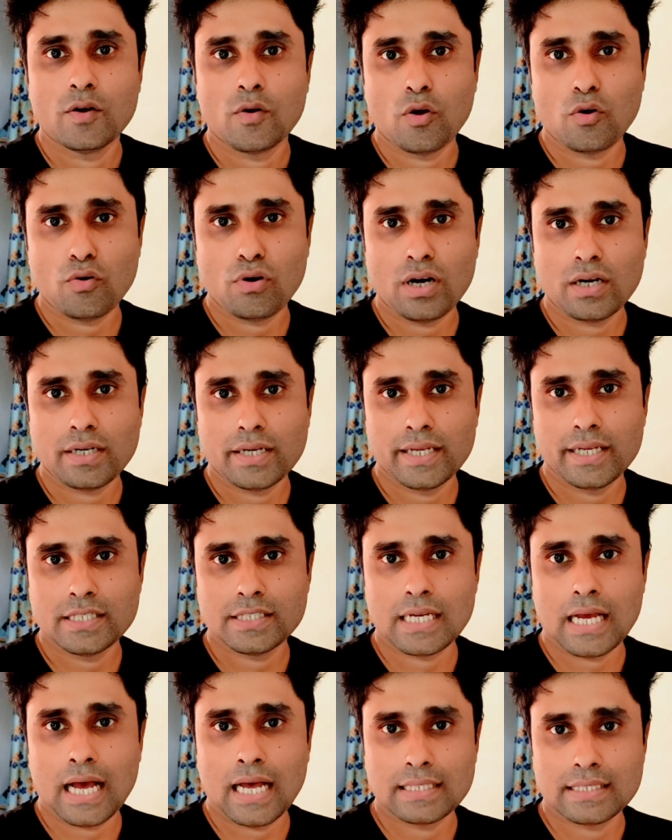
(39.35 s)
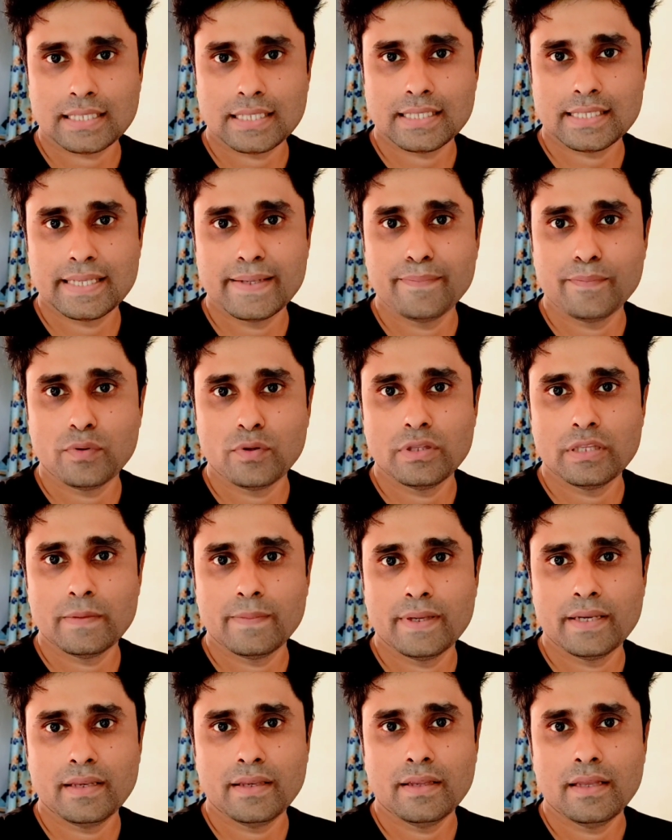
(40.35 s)
করোনা টেস্ট আজকে স্যাম্পল
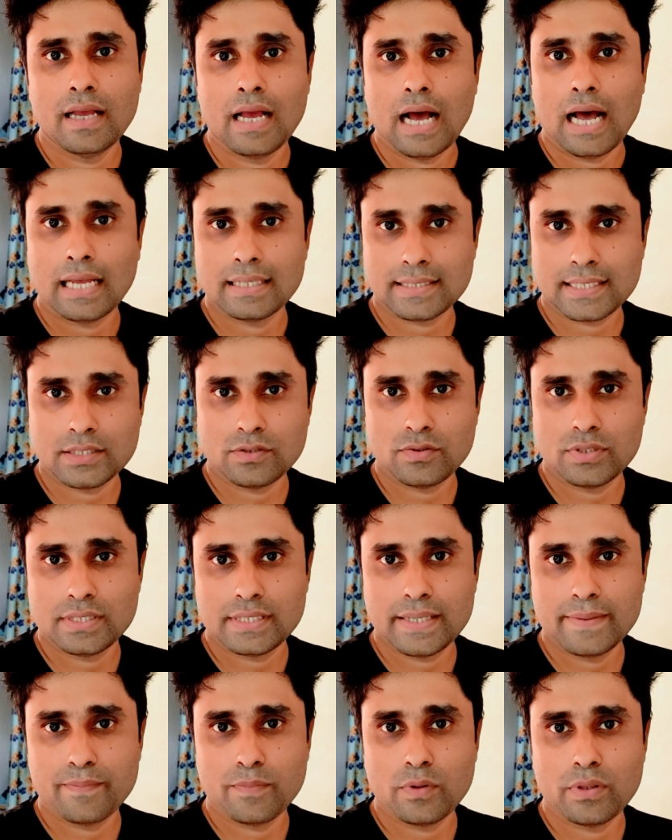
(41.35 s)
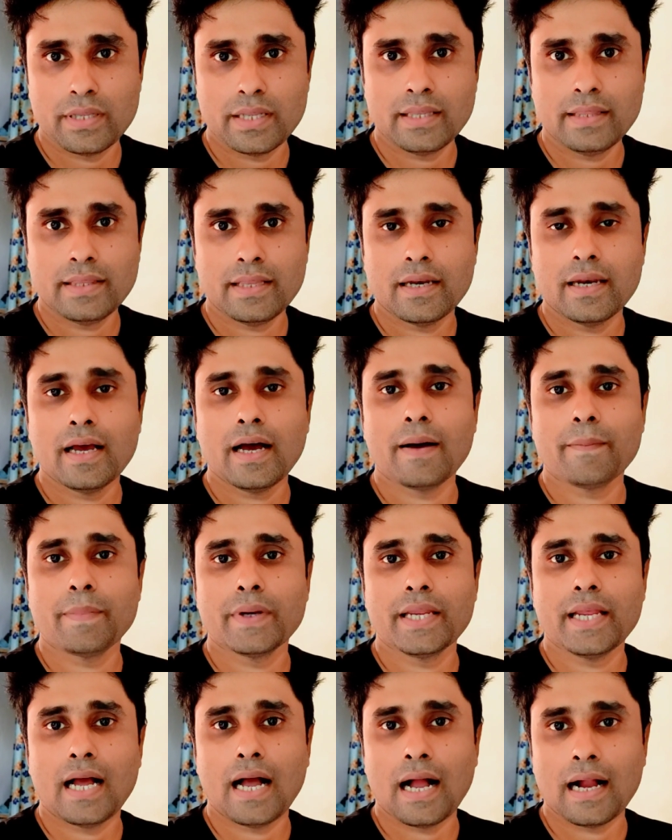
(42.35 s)
দিবেন আজকে যদি স্যাম্পল দেন তাহলে
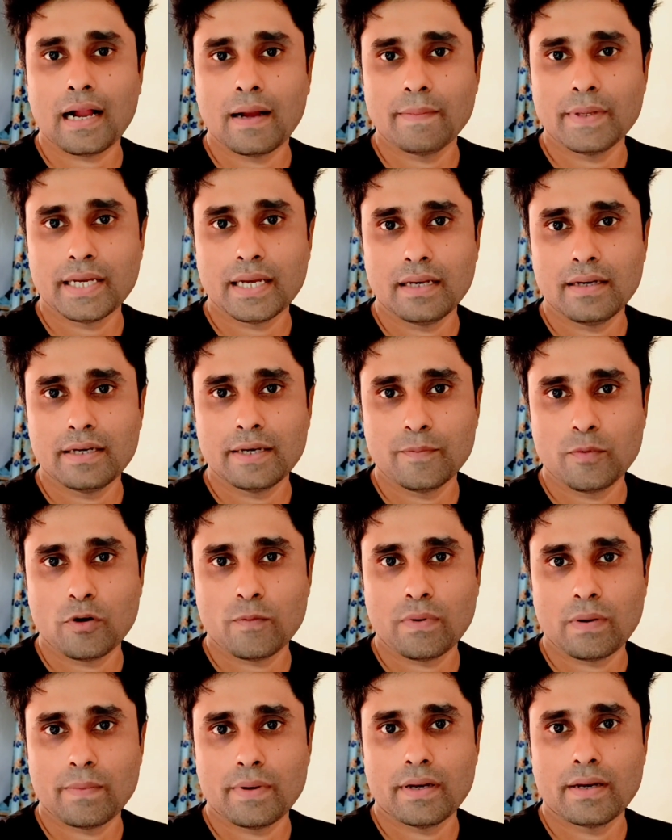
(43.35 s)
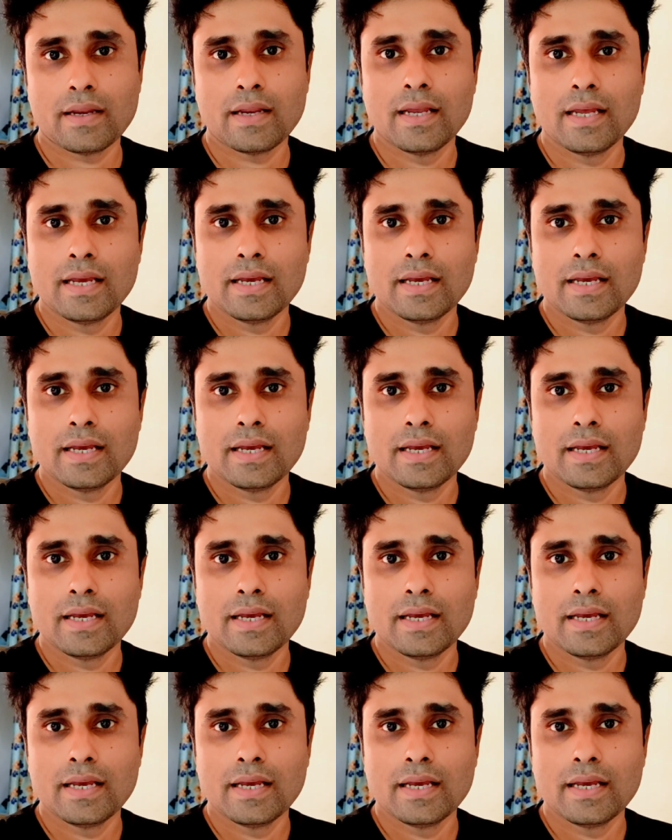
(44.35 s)
আপনি আগামীকাল রিপোর্ট পাবেন